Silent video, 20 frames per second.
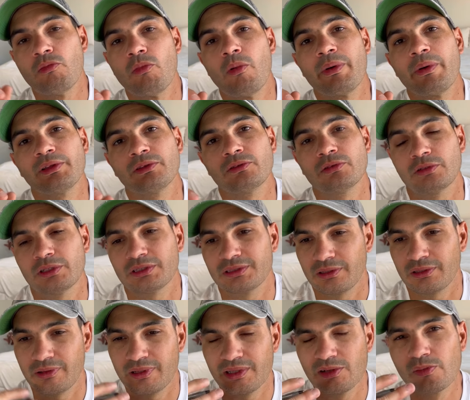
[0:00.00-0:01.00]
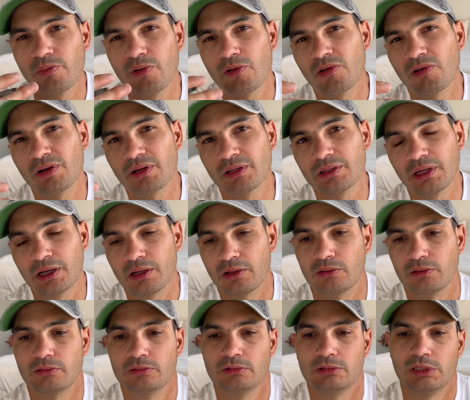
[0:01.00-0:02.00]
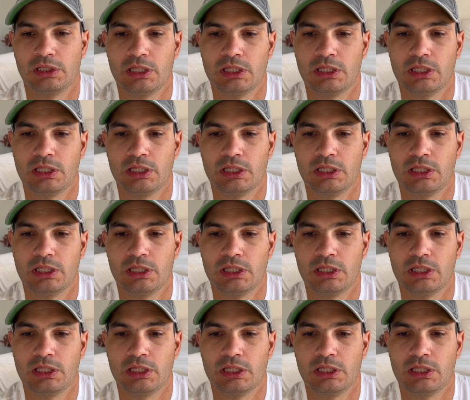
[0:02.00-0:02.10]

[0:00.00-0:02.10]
momentos que se veía un poco irritado.